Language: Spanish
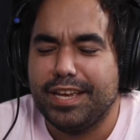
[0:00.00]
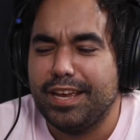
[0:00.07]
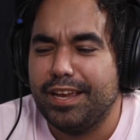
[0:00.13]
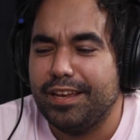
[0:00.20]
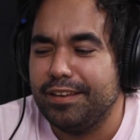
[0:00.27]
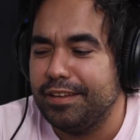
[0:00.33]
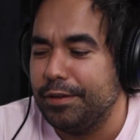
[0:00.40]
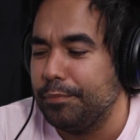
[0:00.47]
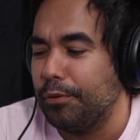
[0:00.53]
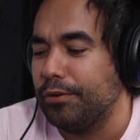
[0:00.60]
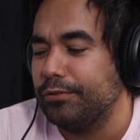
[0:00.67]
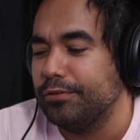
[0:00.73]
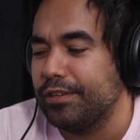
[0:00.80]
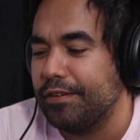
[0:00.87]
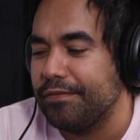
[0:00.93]
Sí, y por
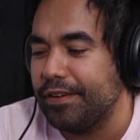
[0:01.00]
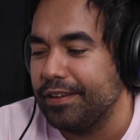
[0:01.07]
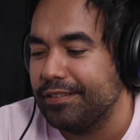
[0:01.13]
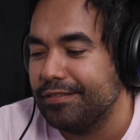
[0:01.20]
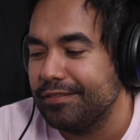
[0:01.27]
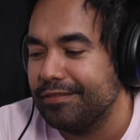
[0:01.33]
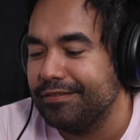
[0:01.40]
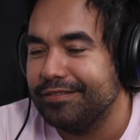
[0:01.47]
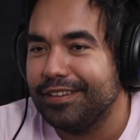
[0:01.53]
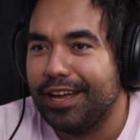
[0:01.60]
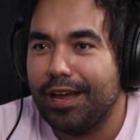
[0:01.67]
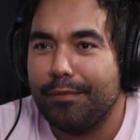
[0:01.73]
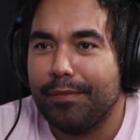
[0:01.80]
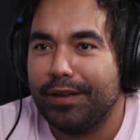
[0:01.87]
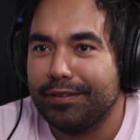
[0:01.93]
estos cafés,
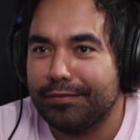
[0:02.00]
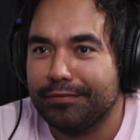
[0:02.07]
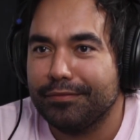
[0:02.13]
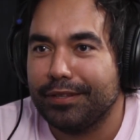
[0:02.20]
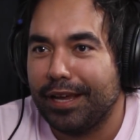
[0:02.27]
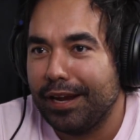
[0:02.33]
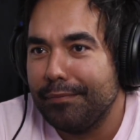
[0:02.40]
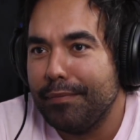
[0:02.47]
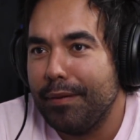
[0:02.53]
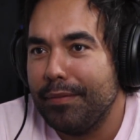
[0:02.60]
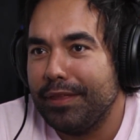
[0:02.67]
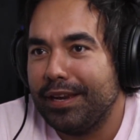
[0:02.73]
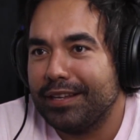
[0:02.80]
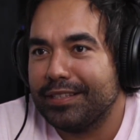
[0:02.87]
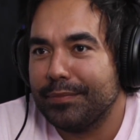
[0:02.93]
nada más. O sea, era el
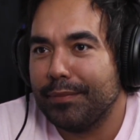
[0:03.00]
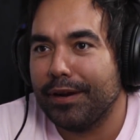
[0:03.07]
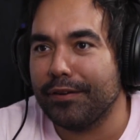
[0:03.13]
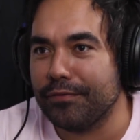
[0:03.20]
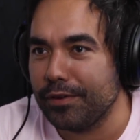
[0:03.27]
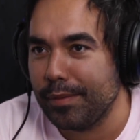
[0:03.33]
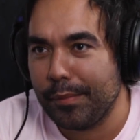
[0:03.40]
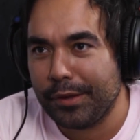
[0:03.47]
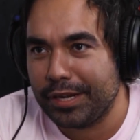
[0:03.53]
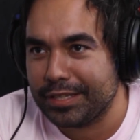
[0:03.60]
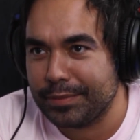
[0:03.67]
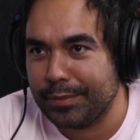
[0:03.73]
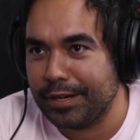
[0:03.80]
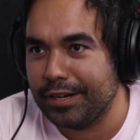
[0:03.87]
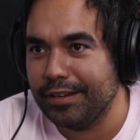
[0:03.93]
meme de la semana, fue el meme de la
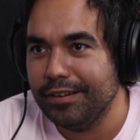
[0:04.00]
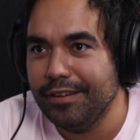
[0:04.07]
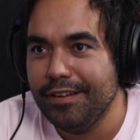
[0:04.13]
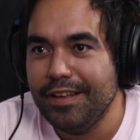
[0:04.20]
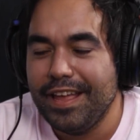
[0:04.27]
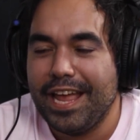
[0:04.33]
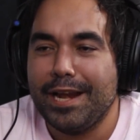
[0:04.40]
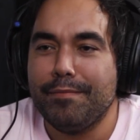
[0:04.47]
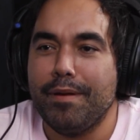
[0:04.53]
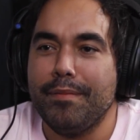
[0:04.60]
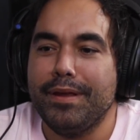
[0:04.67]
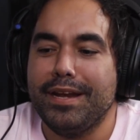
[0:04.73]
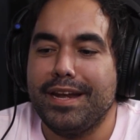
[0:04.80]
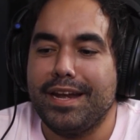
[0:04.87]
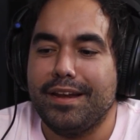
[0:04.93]
semana. El
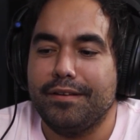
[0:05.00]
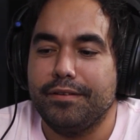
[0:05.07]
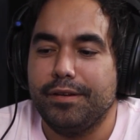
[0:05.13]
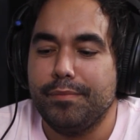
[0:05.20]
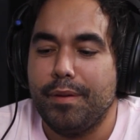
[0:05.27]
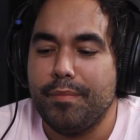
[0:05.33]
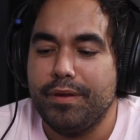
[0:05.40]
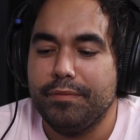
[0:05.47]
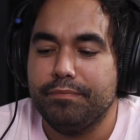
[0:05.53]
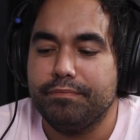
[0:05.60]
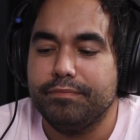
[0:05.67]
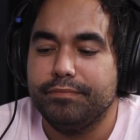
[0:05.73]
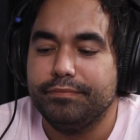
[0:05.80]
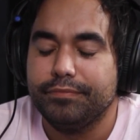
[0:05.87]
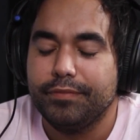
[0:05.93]
meme, el meme
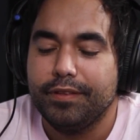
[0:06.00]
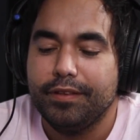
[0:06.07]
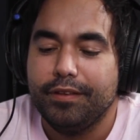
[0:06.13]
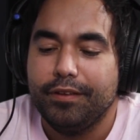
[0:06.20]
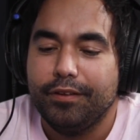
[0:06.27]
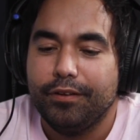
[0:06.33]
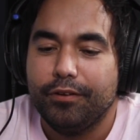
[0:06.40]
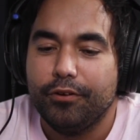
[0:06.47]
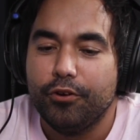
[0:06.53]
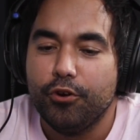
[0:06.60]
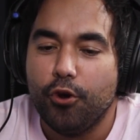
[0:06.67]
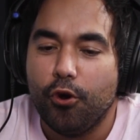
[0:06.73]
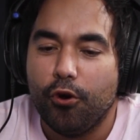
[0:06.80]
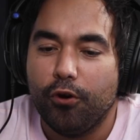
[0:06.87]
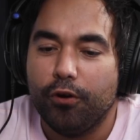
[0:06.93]

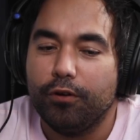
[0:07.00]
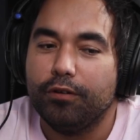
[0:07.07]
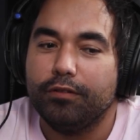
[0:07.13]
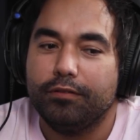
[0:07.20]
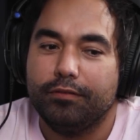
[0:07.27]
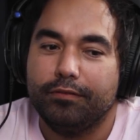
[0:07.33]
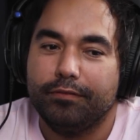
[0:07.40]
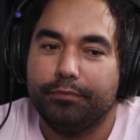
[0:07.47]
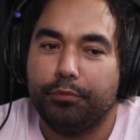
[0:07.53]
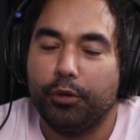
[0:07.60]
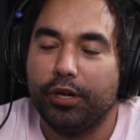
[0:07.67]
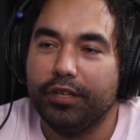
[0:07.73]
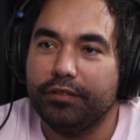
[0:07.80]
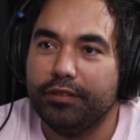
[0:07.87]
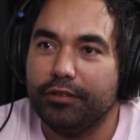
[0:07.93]
no
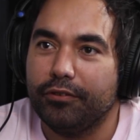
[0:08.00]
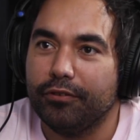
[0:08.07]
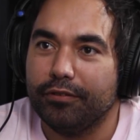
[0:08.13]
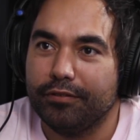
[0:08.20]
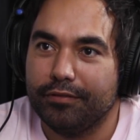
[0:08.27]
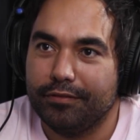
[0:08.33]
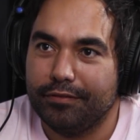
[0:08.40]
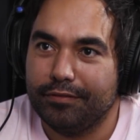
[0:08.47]
político,